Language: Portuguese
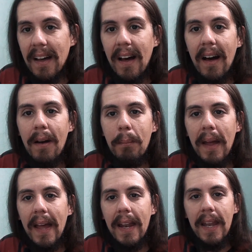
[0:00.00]
Oh,
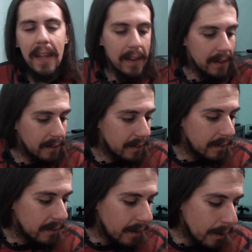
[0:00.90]
Manny,
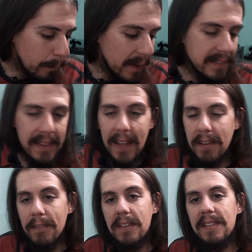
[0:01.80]
eu pensei
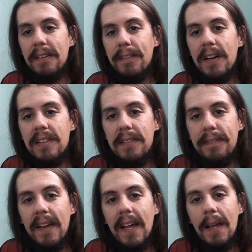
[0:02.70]
que você fosse
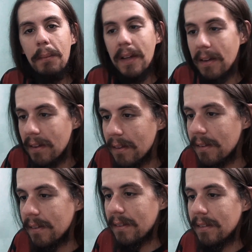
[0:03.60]
fêmea.
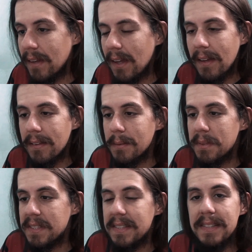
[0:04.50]
Né,
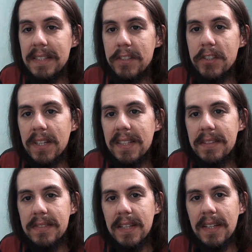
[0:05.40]
MC Cid, né?
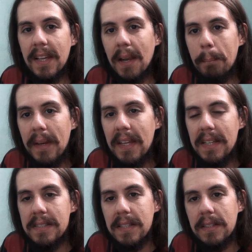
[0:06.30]
Deve ser aquela
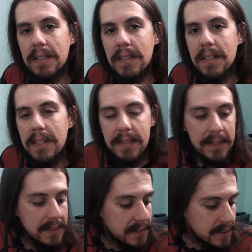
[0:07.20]
preguiça
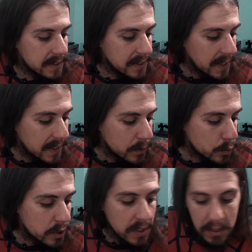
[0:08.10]
esquisita da Era
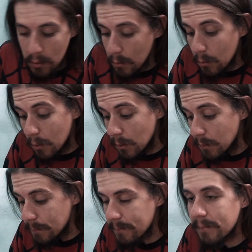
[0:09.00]
do Gelo
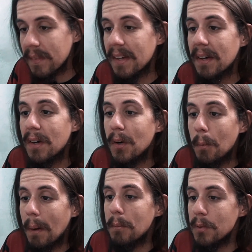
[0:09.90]
com
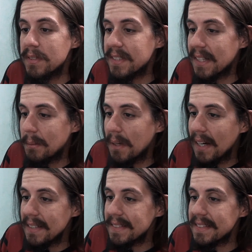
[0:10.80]
uma música,
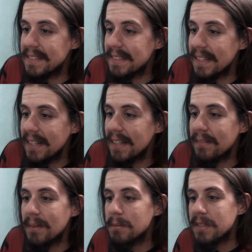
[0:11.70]
mas que se dane,
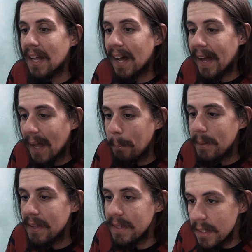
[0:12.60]
vamos lá,
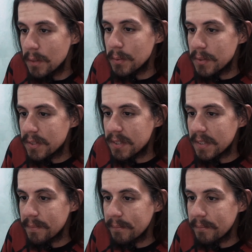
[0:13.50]
Happy News.